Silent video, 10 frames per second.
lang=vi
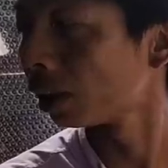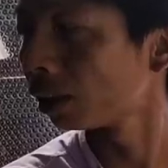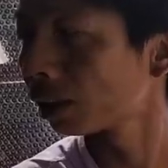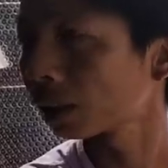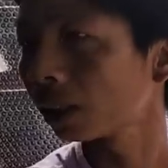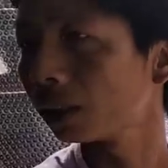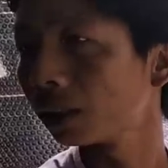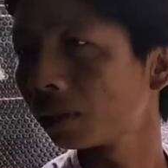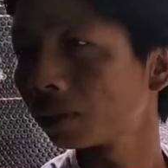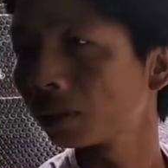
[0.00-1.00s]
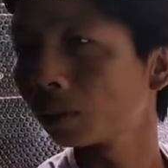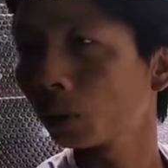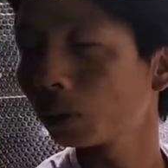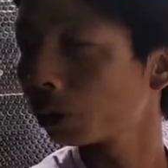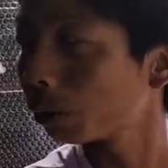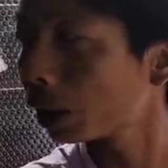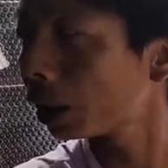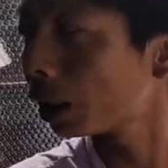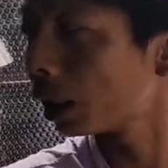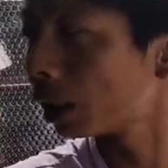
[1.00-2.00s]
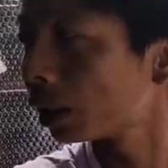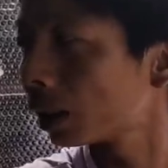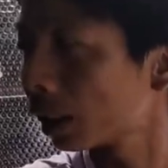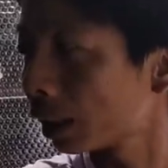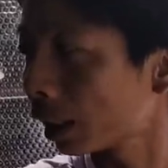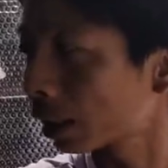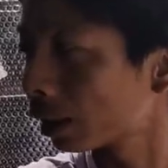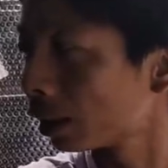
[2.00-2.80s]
ừ, lên từ ông bốn triệu mấy rồi tiền gạch